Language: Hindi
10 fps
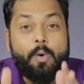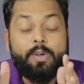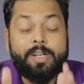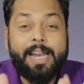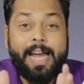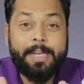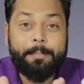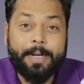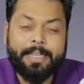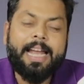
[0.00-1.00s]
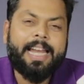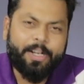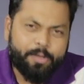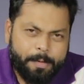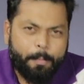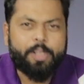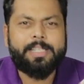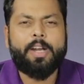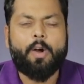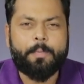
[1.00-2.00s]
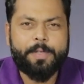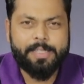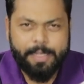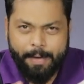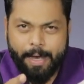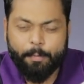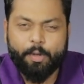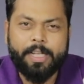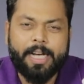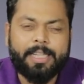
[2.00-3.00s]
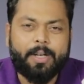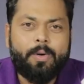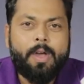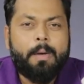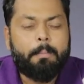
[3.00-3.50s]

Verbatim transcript: उठना ही पड़ता है लेकिन उसमें बहुत सारे ऑप्शन है मैं आपको दिखाता हूँ